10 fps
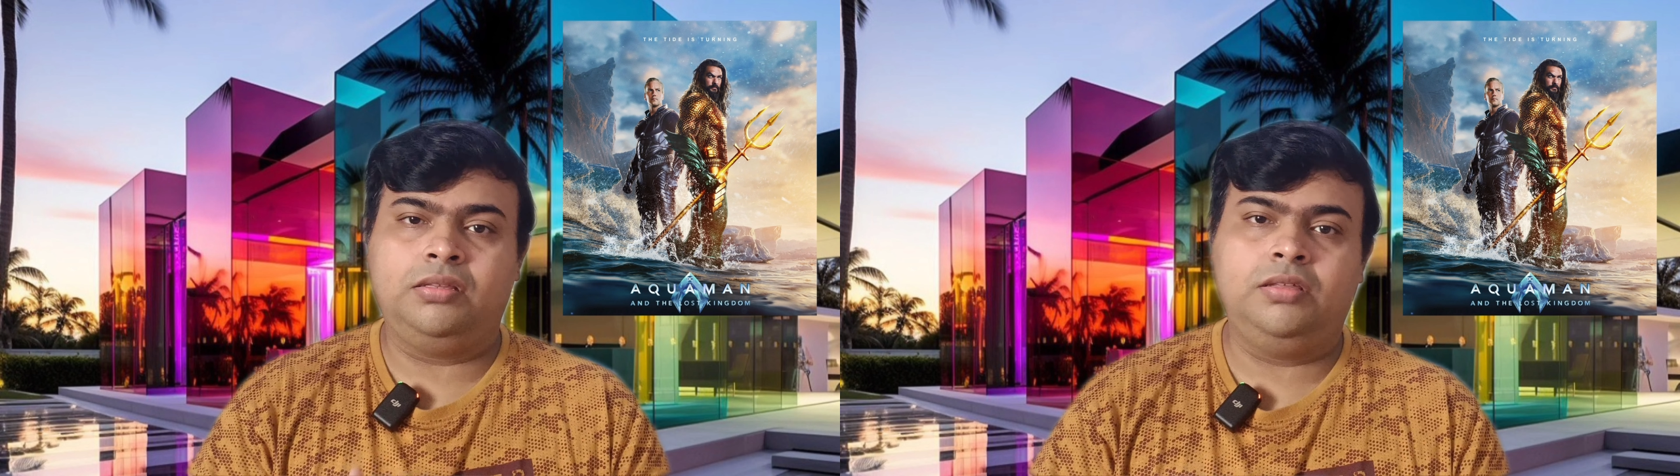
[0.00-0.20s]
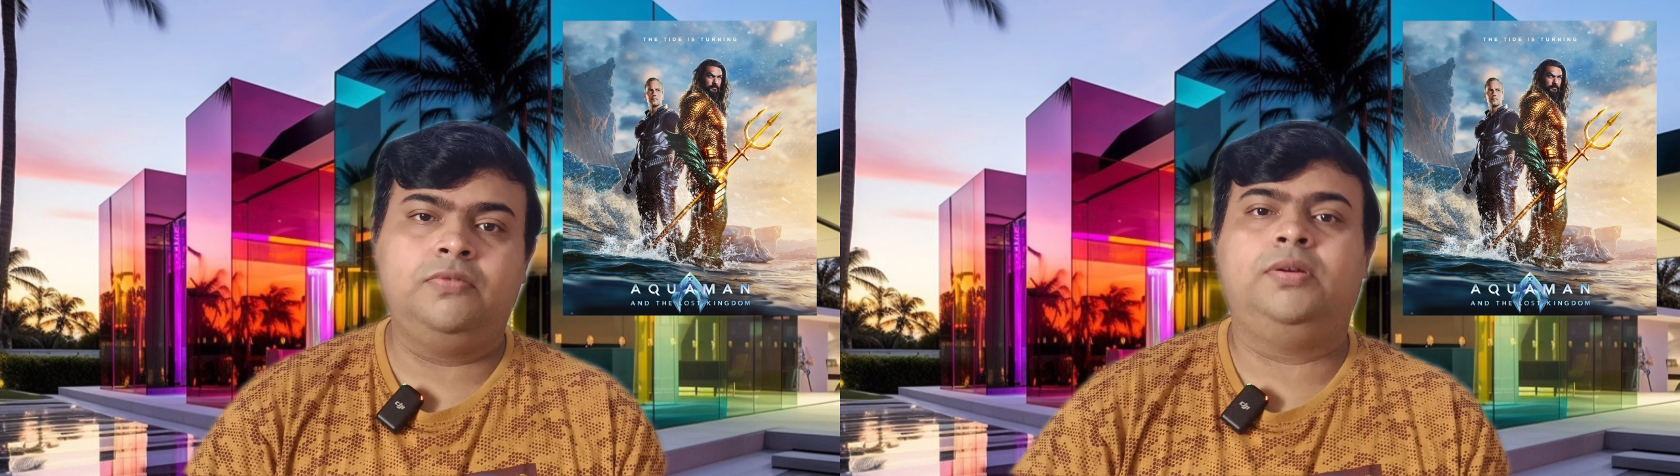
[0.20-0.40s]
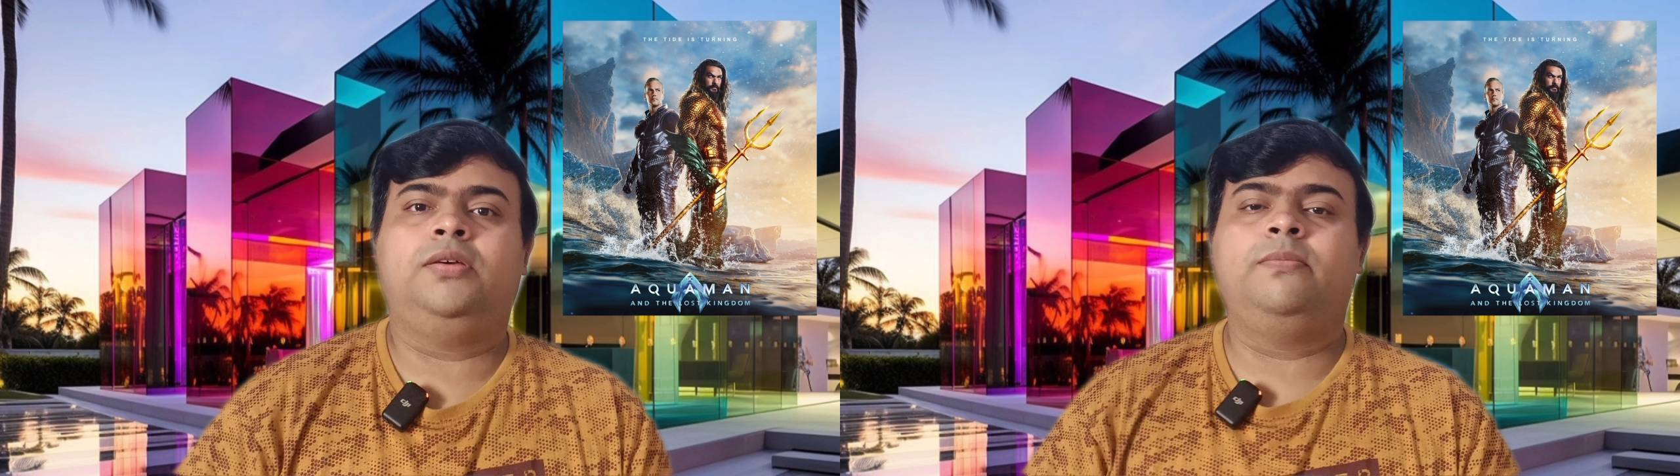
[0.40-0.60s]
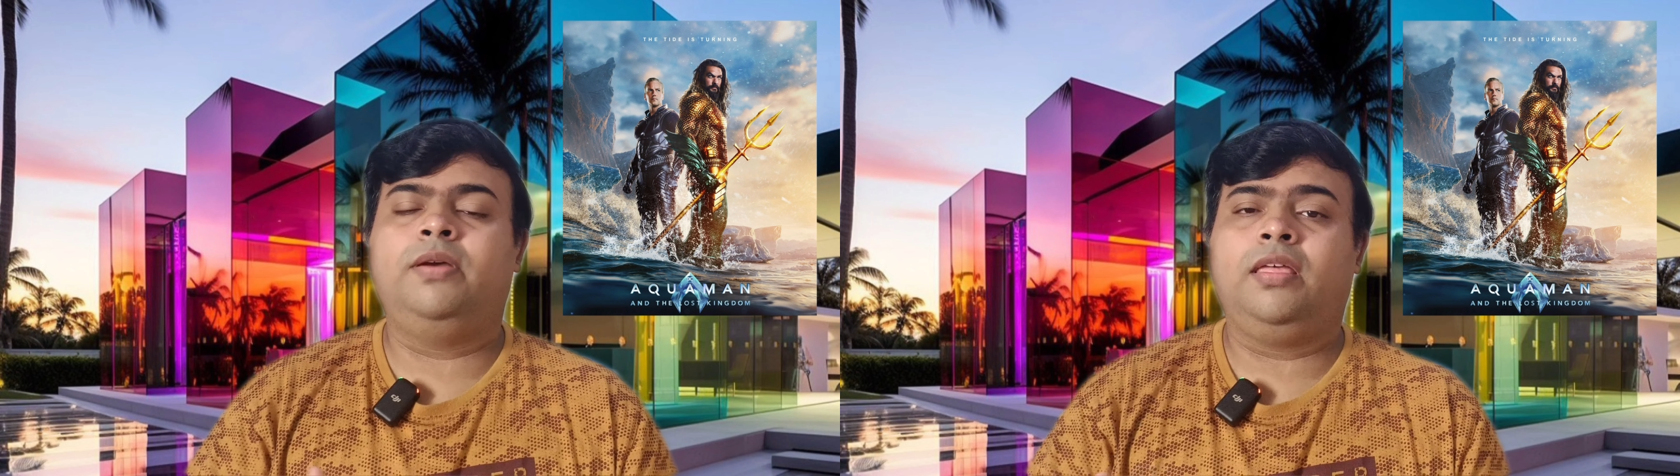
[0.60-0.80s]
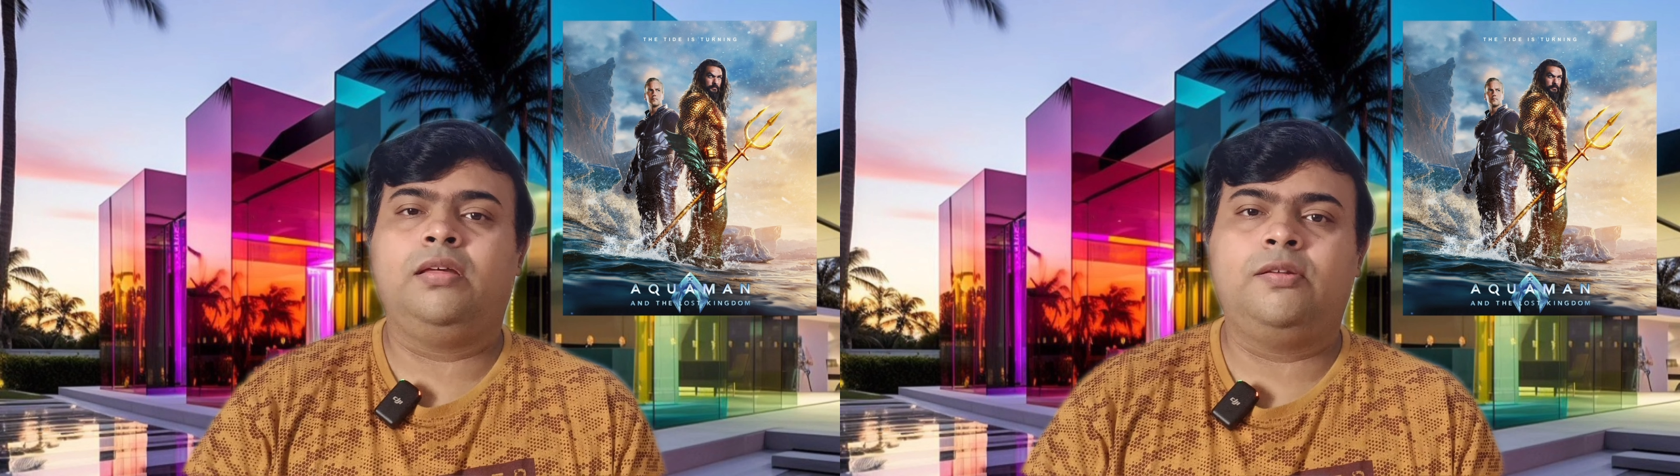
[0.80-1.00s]
அதை விட
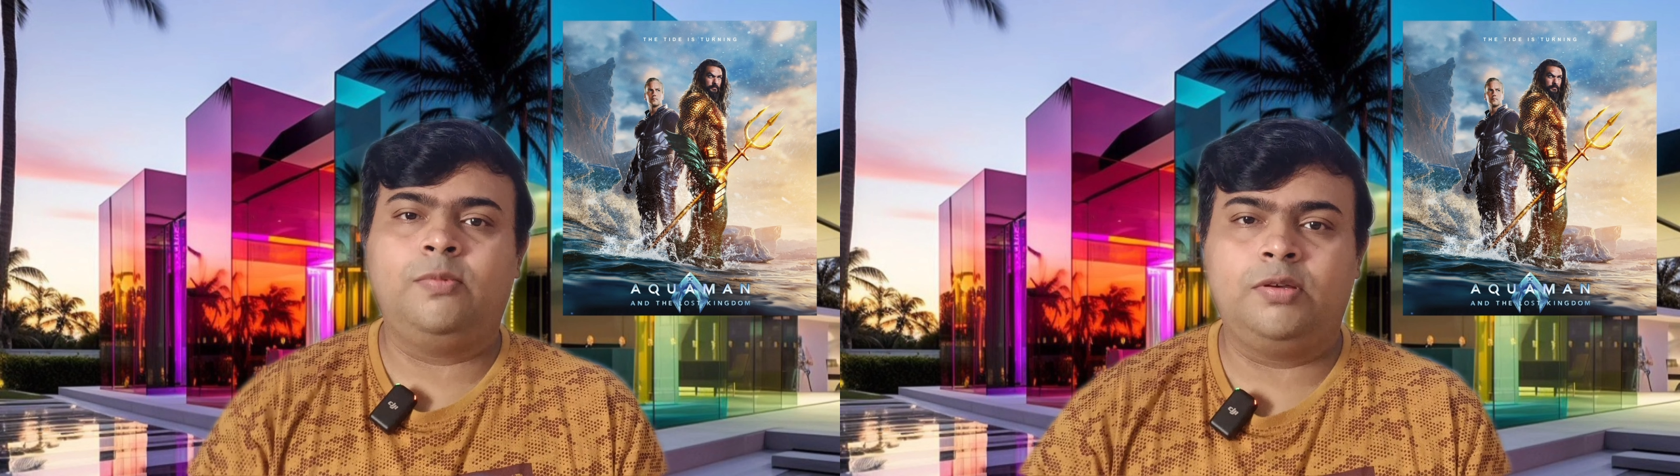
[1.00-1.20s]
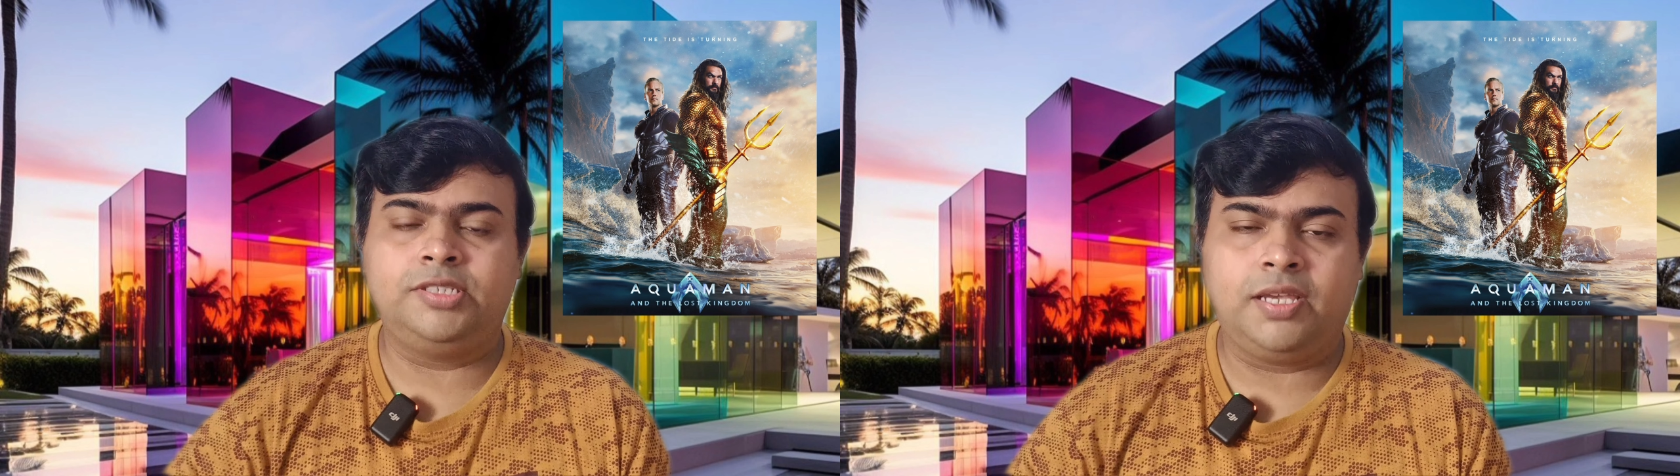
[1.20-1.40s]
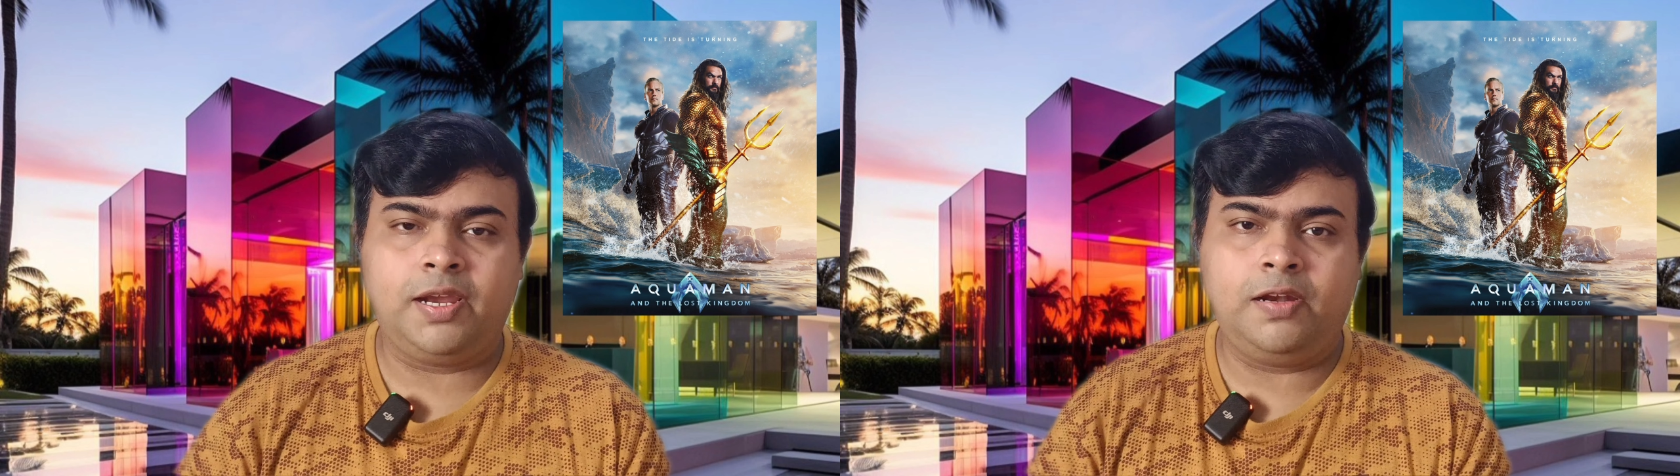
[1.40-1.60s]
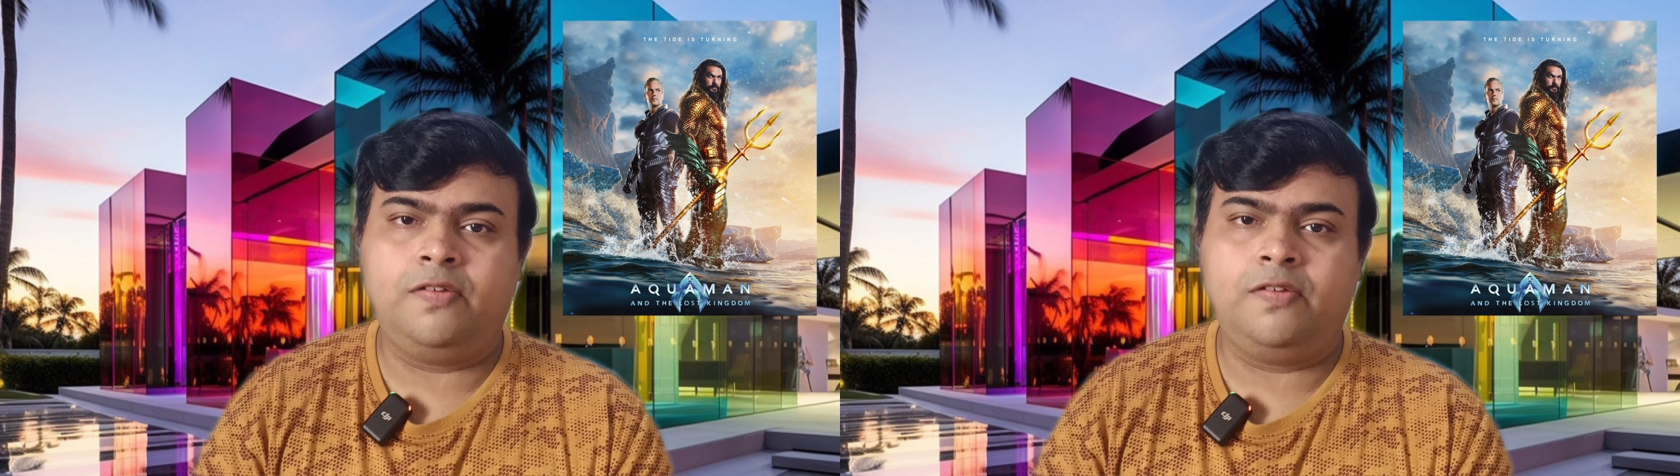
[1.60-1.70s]
பயங்கரமாக செகண்ட்